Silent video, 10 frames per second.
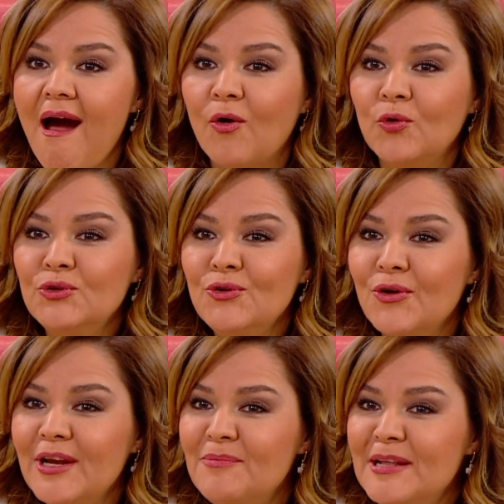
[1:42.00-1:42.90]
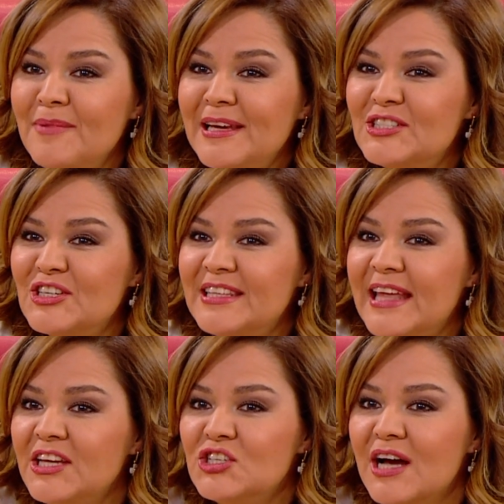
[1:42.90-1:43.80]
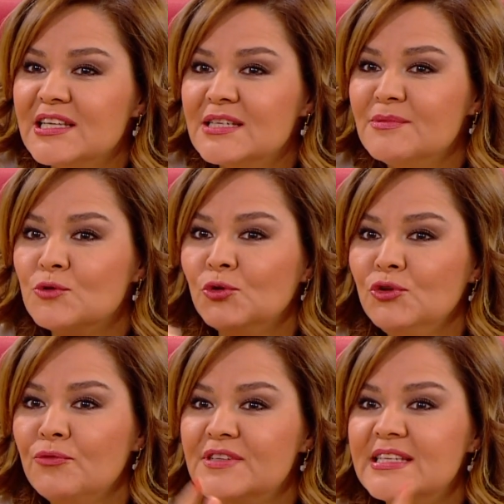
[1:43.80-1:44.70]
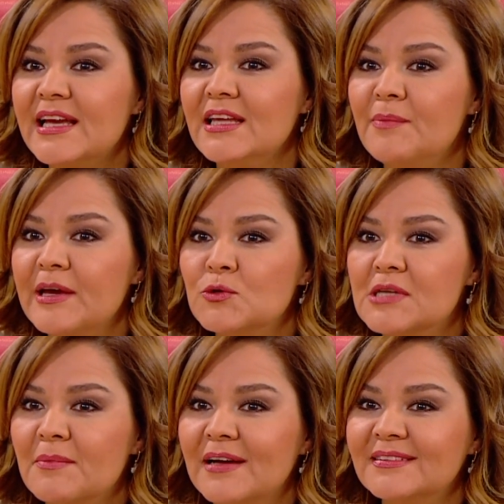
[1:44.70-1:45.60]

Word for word: onu görebilmek için tek şansımız onun ofisine gitmek o zaman.